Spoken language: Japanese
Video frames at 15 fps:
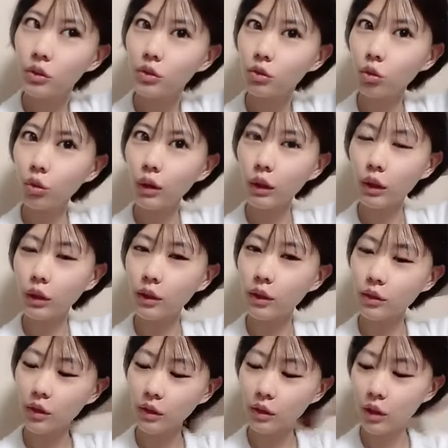そそれって
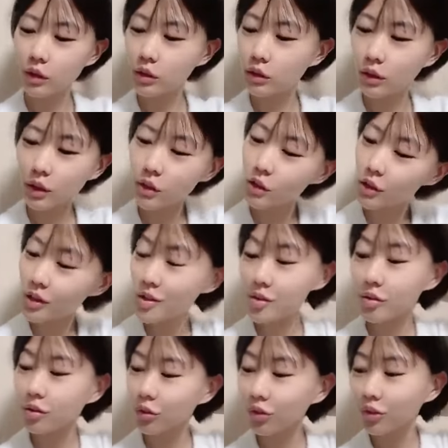ダダダダジャレで
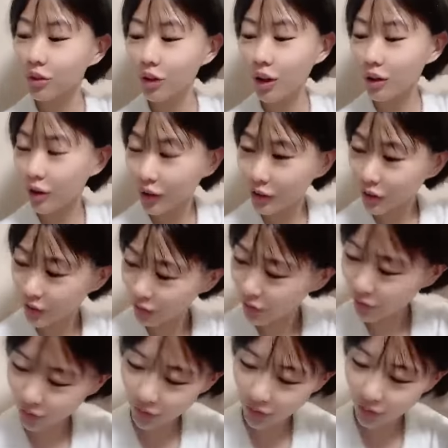すかかか
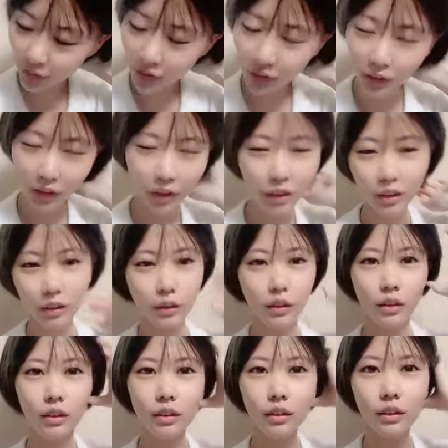かかえ
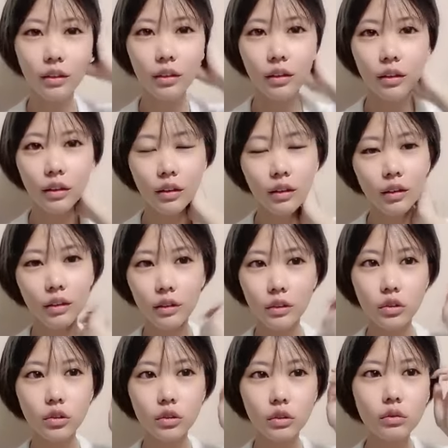え
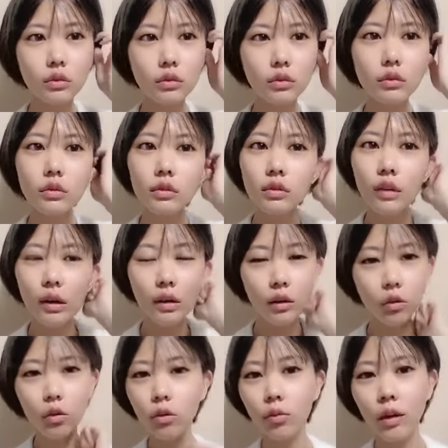ちょっと
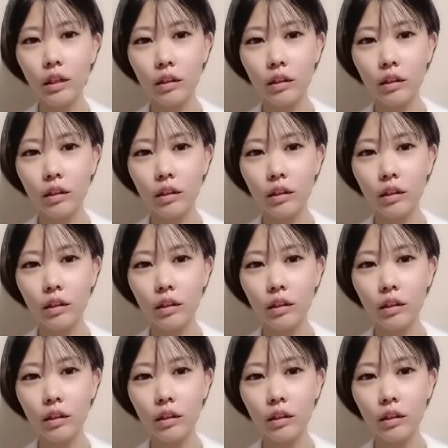項目